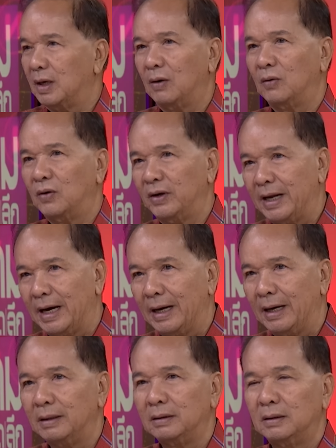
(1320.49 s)
พูดเขาก็
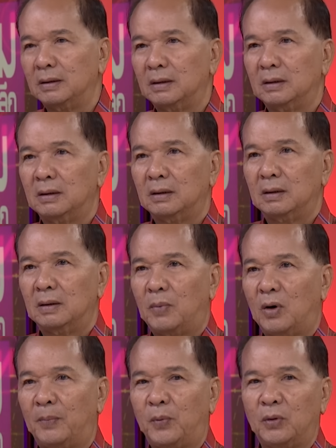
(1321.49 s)
ด่า
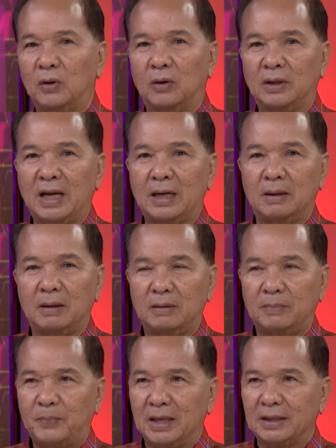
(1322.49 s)
พอพูดออกหน้า
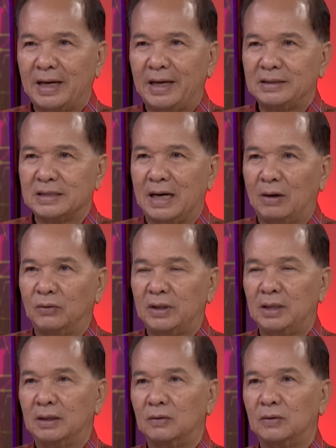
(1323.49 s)
เพื่อไทยจะเอา
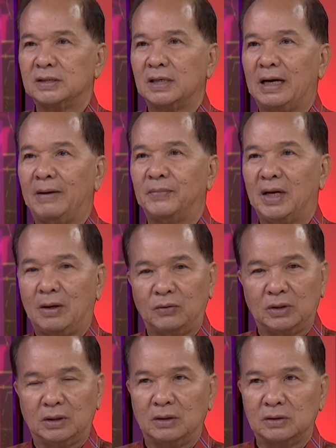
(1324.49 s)
นิรโทษกรรมนะเอา
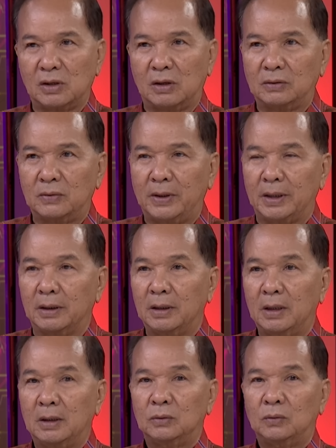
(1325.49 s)
112ด้วย
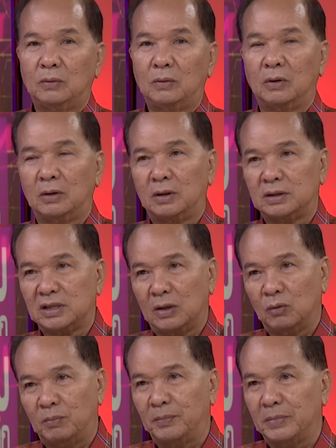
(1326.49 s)
ทุกคนก็จะ
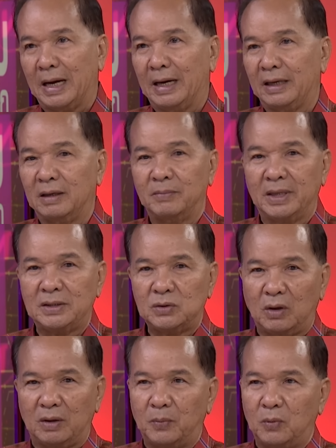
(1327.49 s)
ลุมด่าเห็นไหม
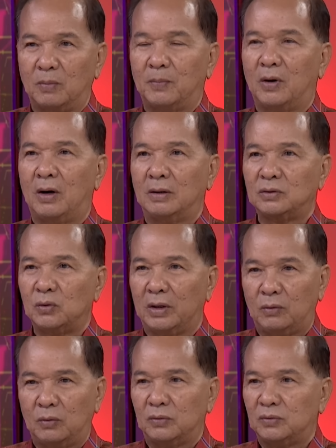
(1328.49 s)
ช่วยพวกพ้องช่ว
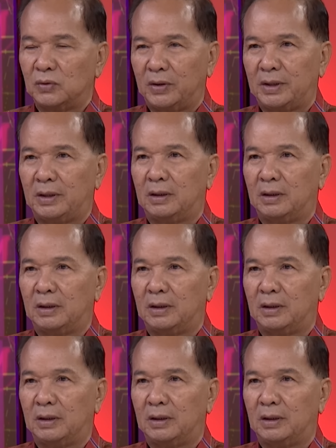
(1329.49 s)
ยนู่นช่ว